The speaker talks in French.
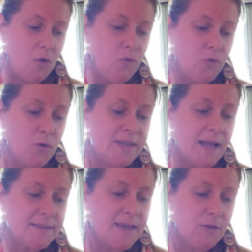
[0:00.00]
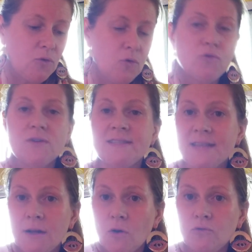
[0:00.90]
une carte cadeau de
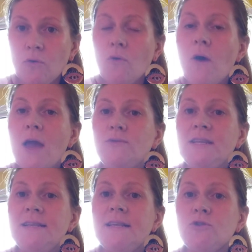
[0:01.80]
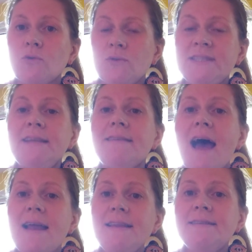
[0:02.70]
50 euros à utiliser sur le site
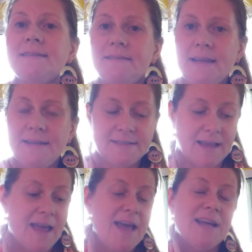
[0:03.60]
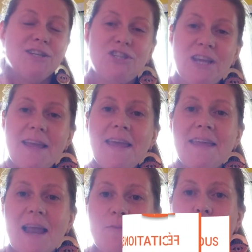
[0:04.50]
Alice Délice. J'ai
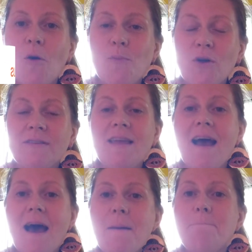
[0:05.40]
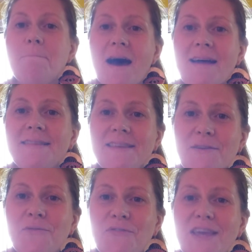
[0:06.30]
également remporté un
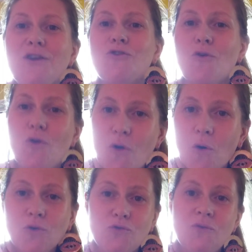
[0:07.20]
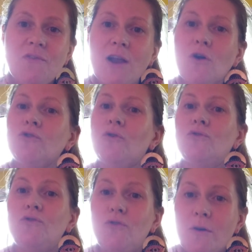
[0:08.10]
magnifique lot d'une valeur de
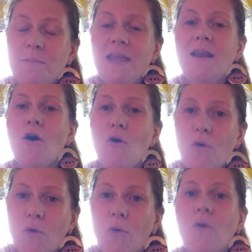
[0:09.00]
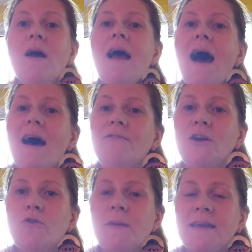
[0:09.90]
2000 euros
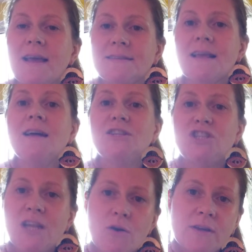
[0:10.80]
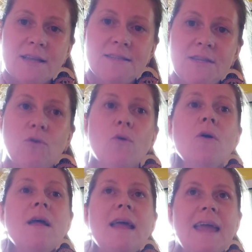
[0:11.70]
avec le magasin Géant
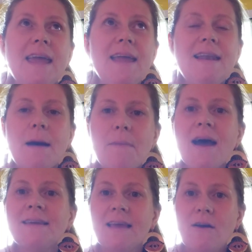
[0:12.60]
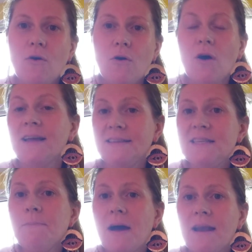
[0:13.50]
Casino et la marque
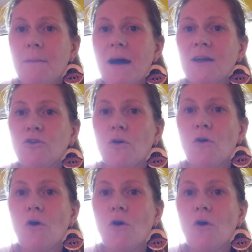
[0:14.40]
organisée par la marque